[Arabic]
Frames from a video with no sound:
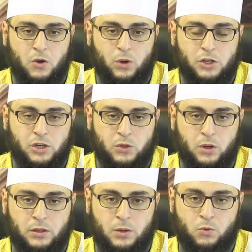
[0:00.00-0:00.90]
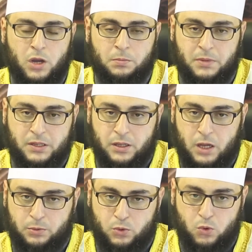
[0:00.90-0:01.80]
واشهد ان محمدا
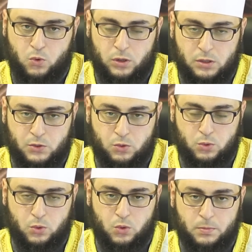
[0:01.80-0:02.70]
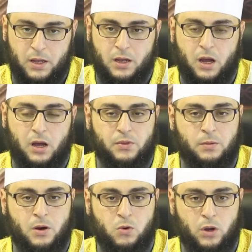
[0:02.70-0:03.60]
عبده ورسوله ما
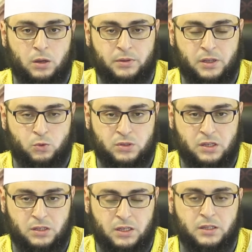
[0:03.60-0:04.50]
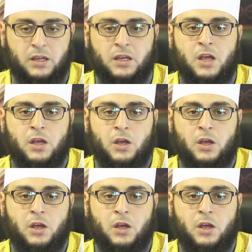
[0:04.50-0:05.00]
اعظمه عبدا وسيدا